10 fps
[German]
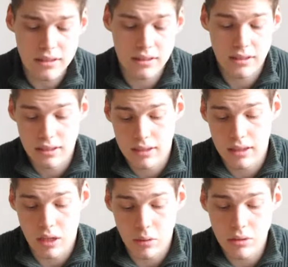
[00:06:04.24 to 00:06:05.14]
Sie
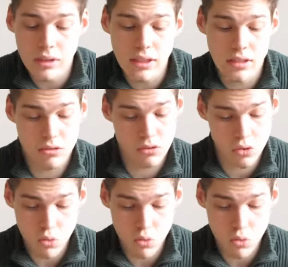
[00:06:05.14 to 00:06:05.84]
sich auch nicht zu,